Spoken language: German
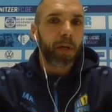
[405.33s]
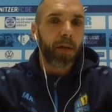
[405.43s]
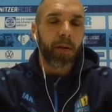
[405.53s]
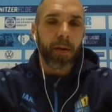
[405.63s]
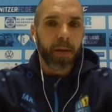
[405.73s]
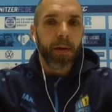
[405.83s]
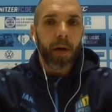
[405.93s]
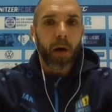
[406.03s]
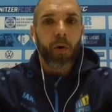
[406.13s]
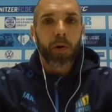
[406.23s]
dann
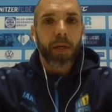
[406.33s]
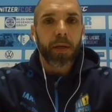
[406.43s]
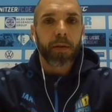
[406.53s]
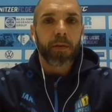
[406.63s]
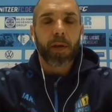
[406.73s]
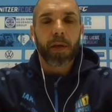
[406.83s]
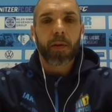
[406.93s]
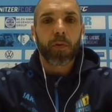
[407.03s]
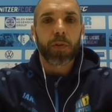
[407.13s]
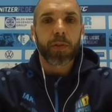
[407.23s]
auch gegen ein sehr,
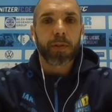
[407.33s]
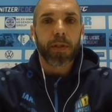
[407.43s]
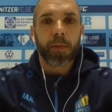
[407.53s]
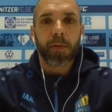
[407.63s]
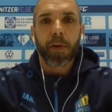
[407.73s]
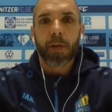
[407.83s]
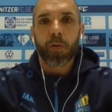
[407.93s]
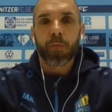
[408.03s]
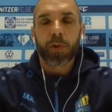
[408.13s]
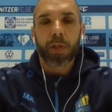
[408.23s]
sehr gutes Team, die
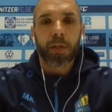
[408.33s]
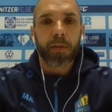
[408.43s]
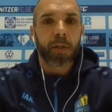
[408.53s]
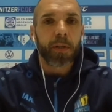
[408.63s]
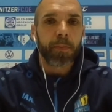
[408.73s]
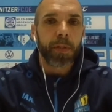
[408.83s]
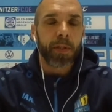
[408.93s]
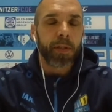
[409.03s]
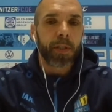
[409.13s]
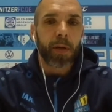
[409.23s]
weit oben stehen in der,
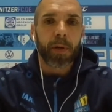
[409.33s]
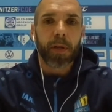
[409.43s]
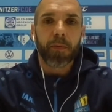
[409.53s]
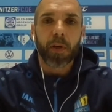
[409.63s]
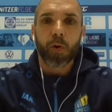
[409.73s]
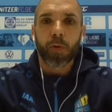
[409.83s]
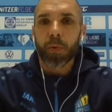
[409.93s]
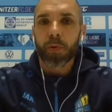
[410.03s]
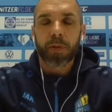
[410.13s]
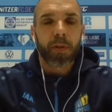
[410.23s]
in der Tabelle,
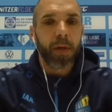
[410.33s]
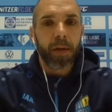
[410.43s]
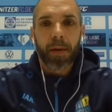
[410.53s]
Cottbus,